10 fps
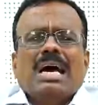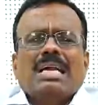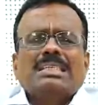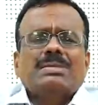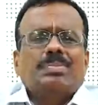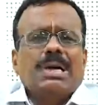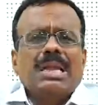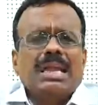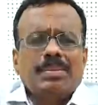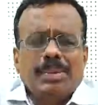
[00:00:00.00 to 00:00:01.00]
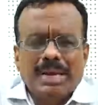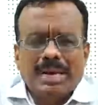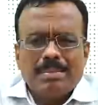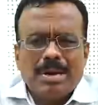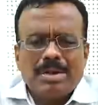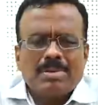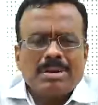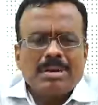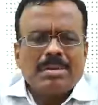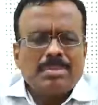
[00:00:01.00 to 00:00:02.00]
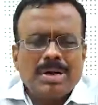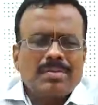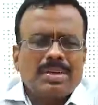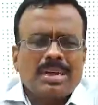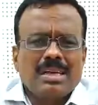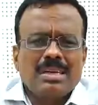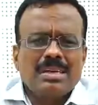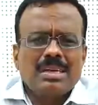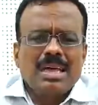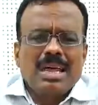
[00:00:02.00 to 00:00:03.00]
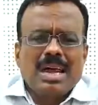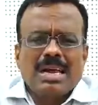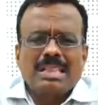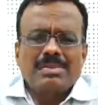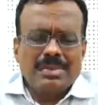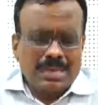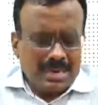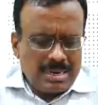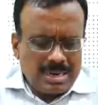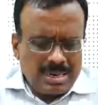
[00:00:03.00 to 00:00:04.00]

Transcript: அரசு பள்ளிகளில் பயின்ற மாணவ மாணவியர்களுக்கு அனைத்து வகையான